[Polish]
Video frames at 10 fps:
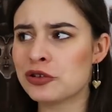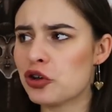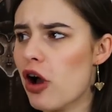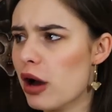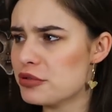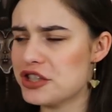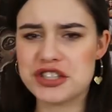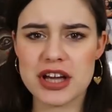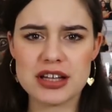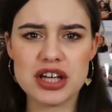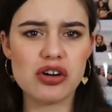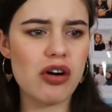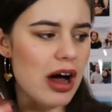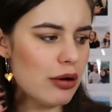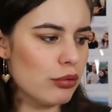On kochał dzieciaki,
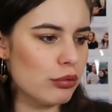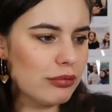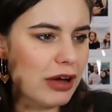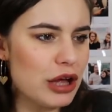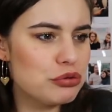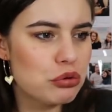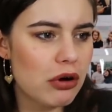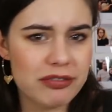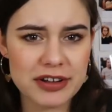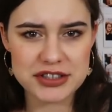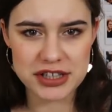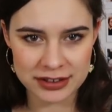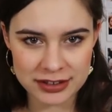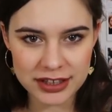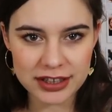kochał edukować
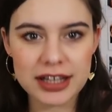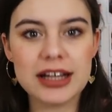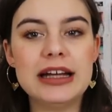innych.